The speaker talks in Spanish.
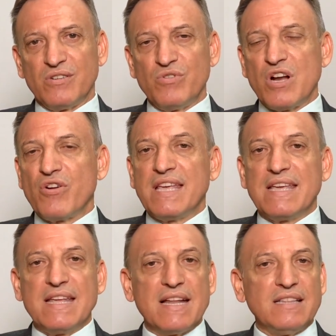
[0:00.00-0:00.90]
una
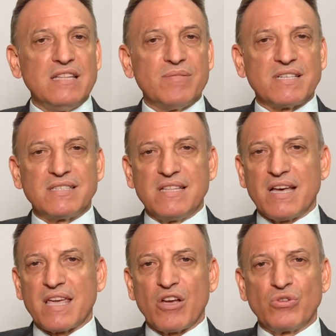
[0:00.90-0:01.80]
original
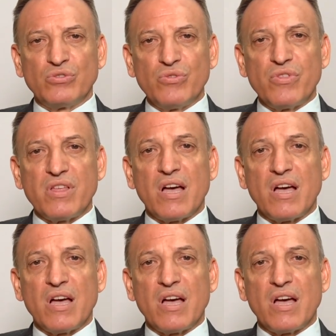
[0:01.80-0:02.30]
diversidad que conduce